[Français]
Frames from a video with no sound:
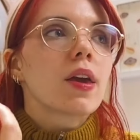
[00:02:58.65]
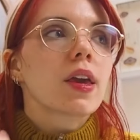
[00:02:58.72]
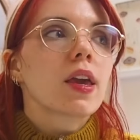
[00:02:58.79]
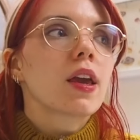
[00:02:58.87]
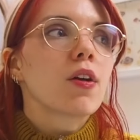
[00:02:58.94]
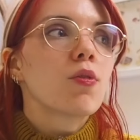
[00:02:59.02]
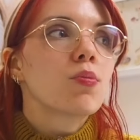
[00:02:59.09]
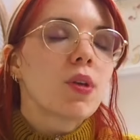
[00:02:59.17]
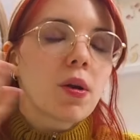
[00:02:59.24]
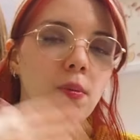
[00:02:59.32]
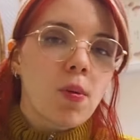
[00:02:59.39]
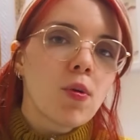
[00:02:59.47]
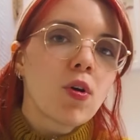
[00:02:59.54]
Et au bout
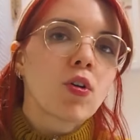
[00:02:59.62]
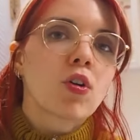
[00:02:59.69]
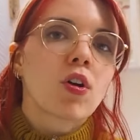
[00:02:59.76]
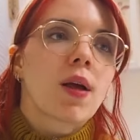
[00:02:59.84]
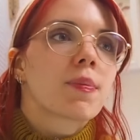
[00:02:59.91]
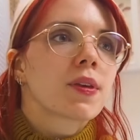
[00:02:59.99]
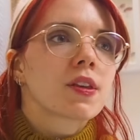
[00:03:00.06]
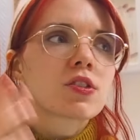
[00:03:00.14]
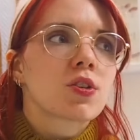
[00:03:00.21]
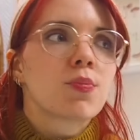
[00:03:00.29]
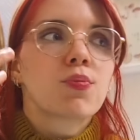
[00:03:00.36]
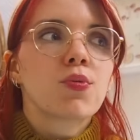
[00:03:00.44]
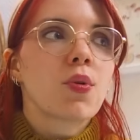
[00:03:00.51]
d'un moment, quand la pièce, je
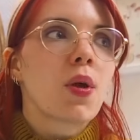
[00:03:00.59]
sais plus,